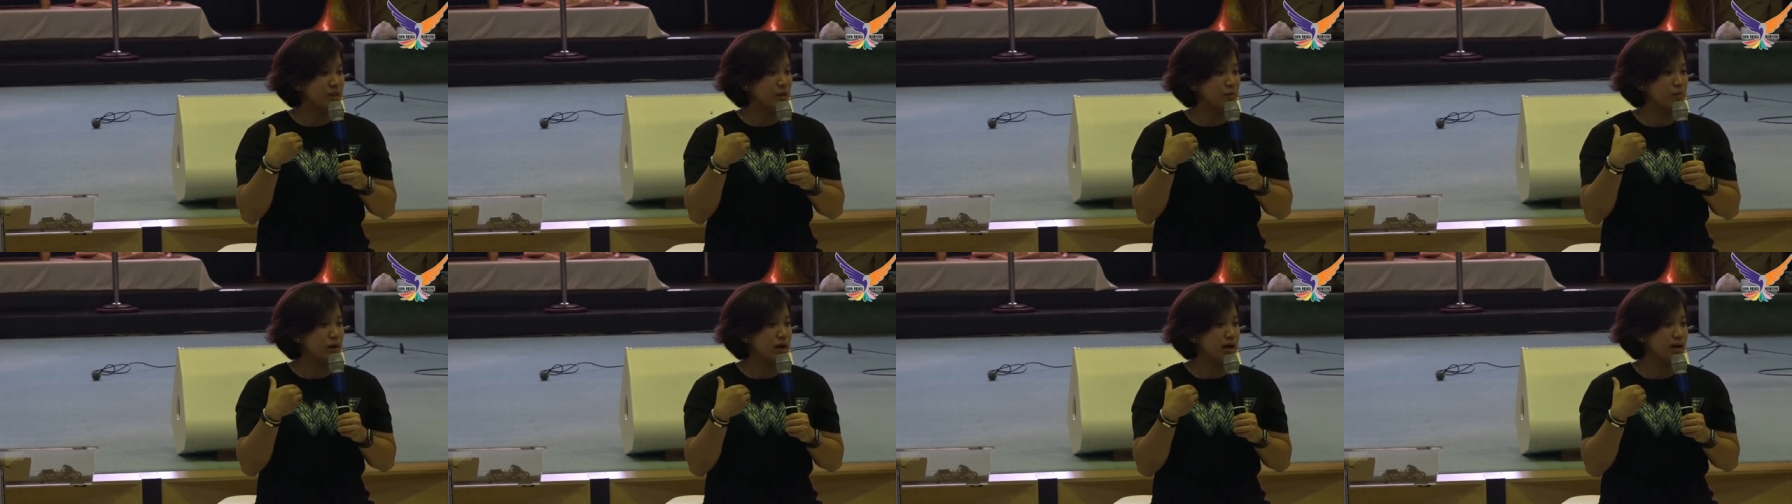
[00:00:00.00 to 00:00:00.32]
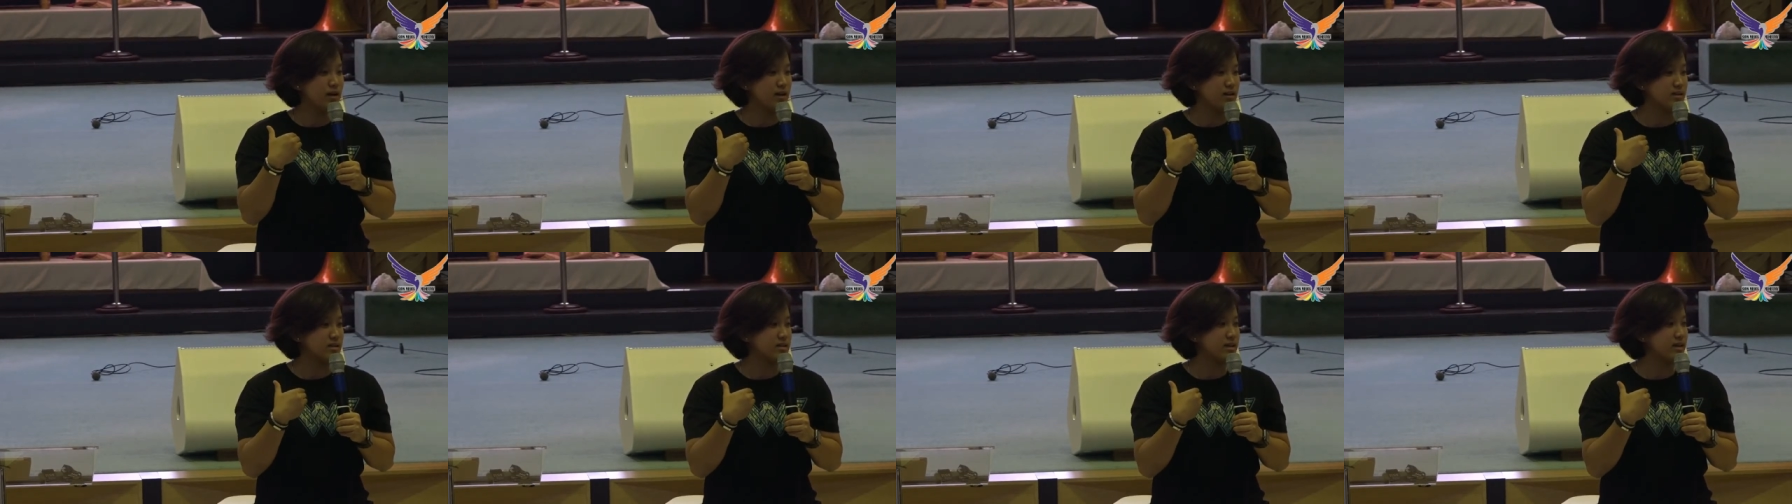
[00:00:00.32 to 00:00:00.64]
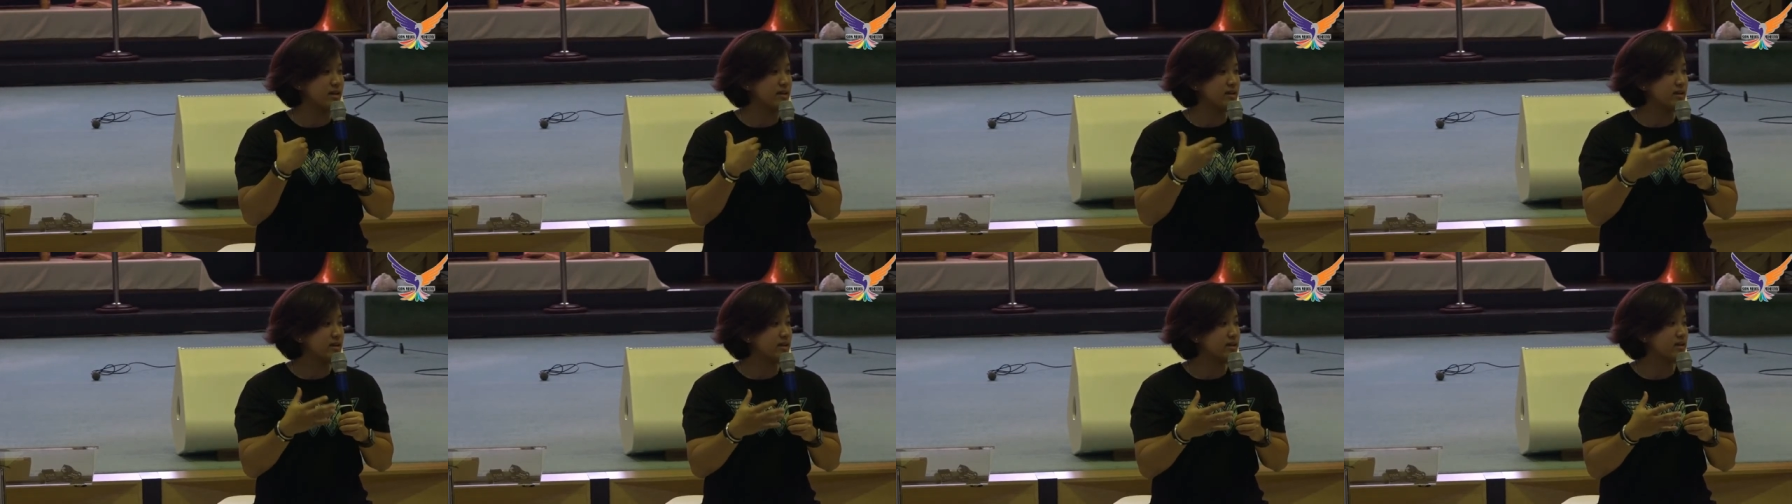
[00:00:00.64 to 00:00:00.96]
bakalan
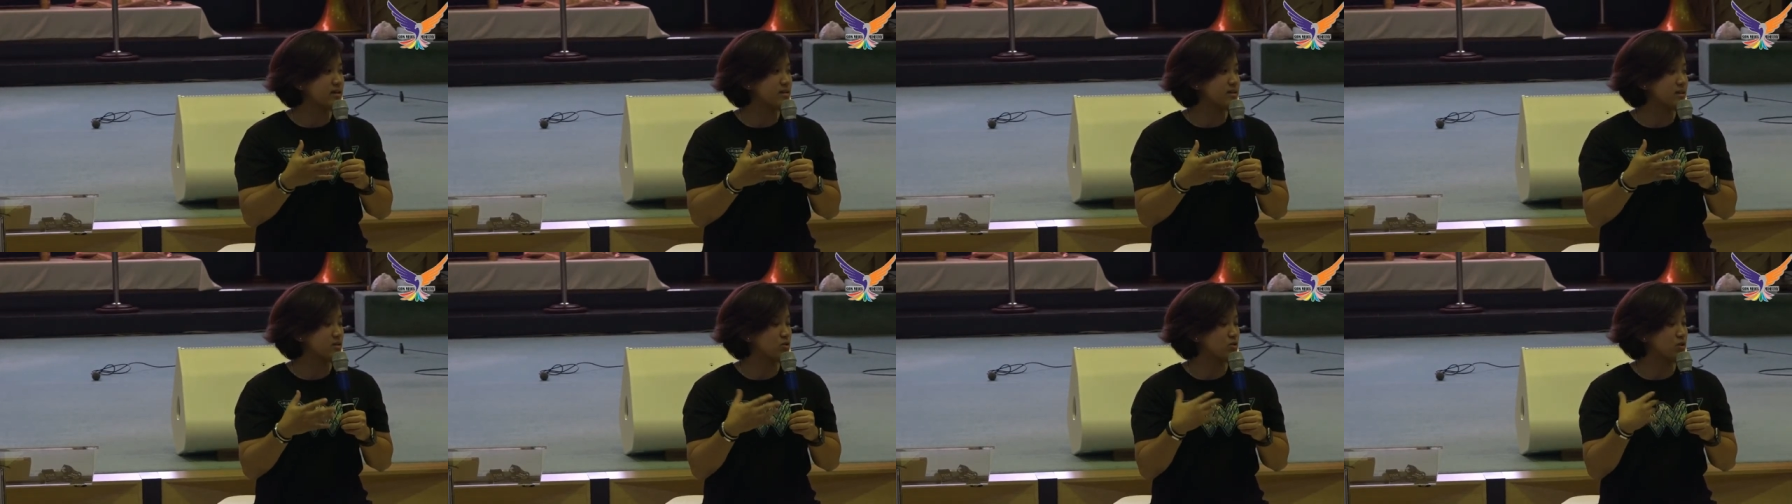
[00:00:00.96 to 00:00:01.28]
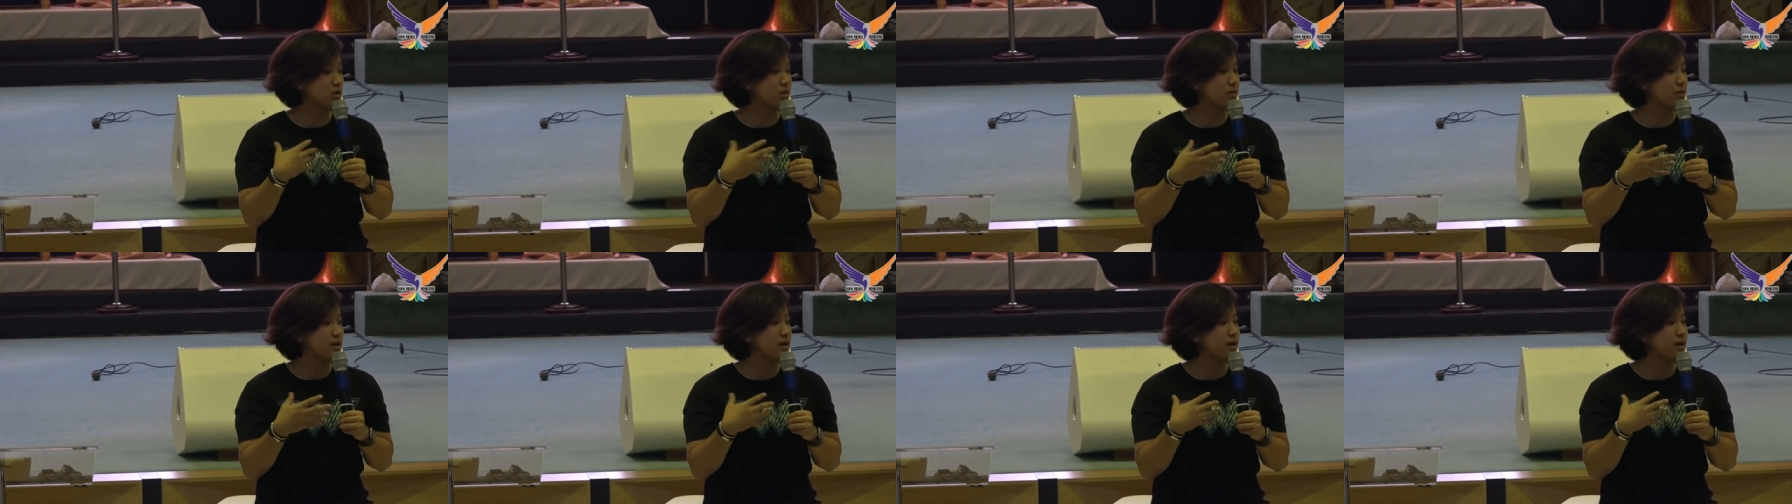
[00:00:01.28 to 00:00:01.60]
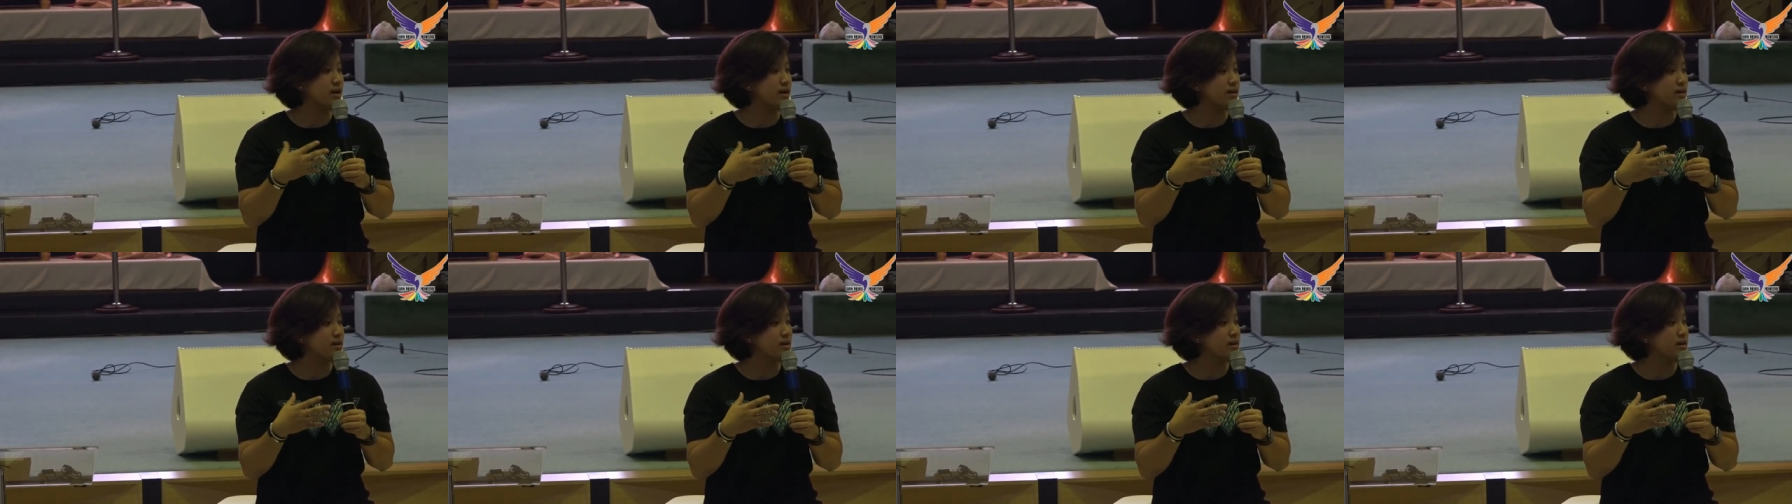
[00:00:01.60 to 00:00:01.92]
sharing satu sama
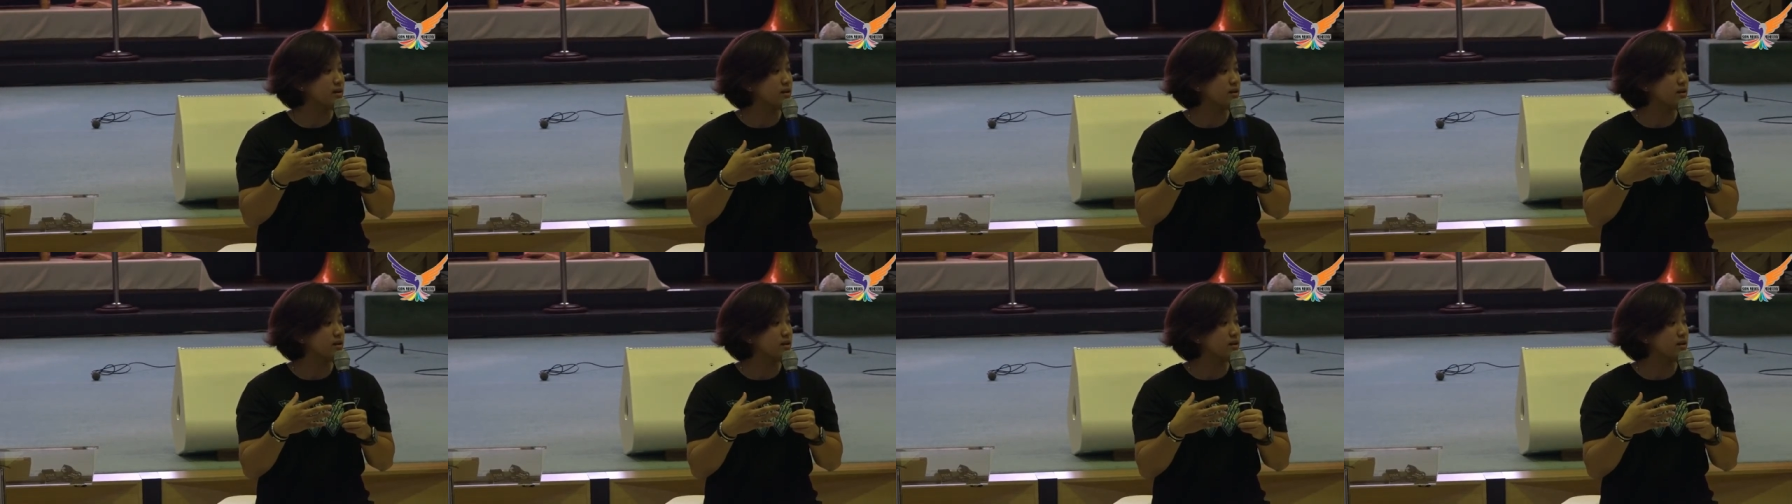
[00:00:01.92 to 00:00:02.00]
lain